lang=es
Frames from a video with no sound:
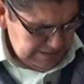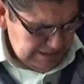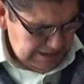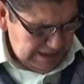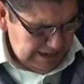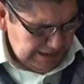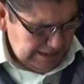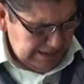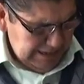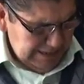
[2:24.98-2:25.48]

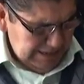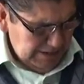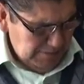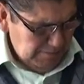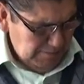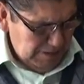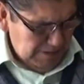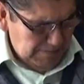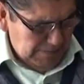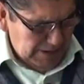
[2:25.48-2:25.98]
aquí
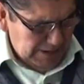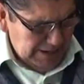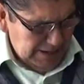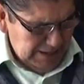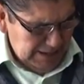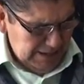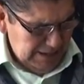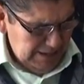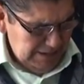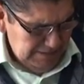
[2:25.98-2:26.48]
tengo la
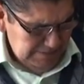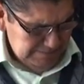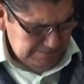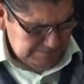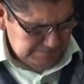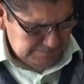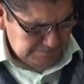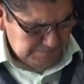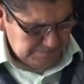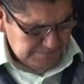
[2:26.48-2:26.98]
página
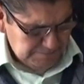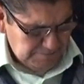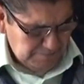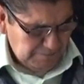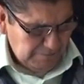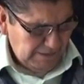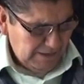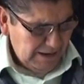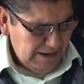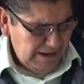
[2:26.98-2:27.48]

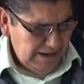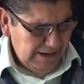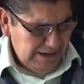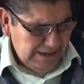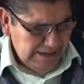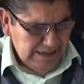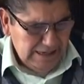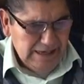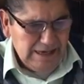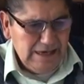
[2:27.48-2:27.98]

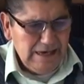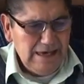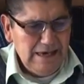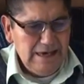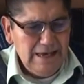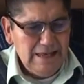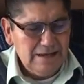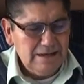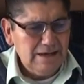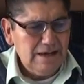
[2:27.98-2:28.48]

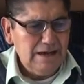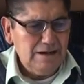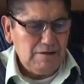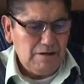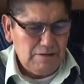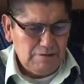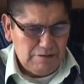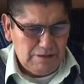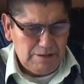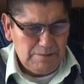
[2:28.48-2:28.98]
y,
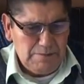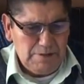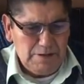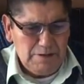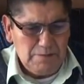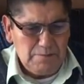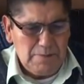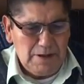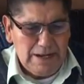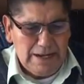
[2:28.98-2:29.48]
cuando
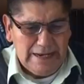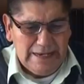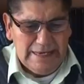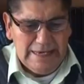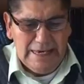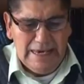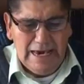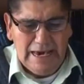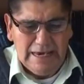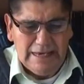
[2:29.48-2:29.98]
terminó
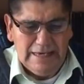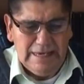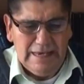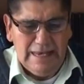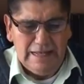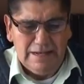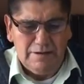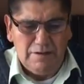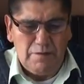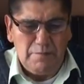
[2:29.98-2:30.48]
Malaquías
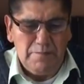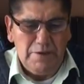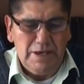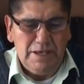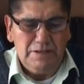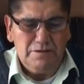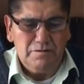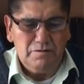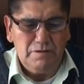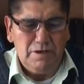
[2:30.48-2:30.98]
y el
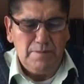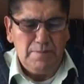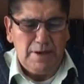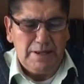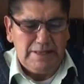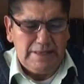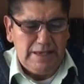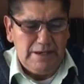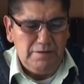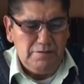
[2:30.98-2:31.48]
comienzo de
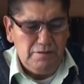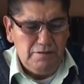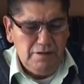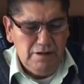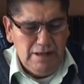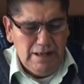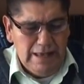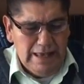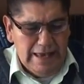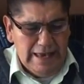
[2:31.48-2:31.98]
Mateo,
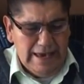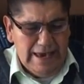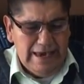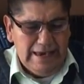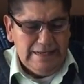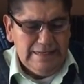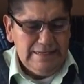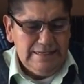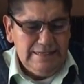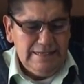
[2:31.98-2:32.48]

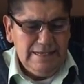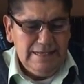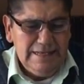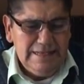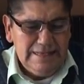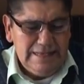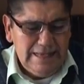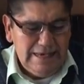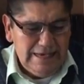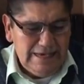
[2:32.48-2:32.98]

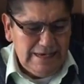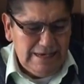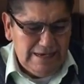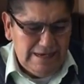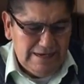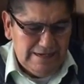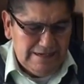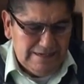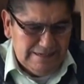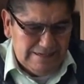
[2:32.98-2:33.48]
existe
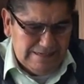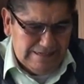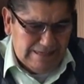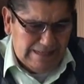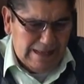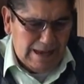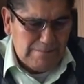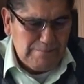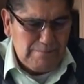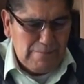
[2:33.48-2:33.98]

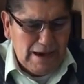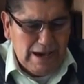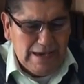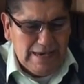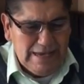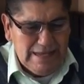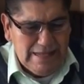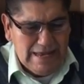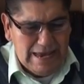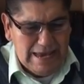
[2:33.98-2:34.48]
la
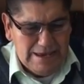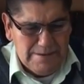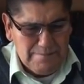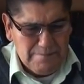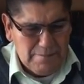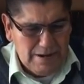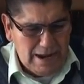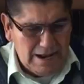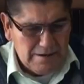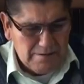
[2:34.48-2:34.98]
página
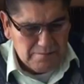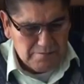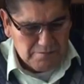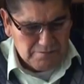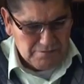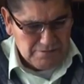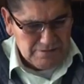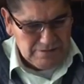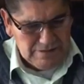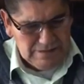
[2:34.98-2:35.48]
en blanco.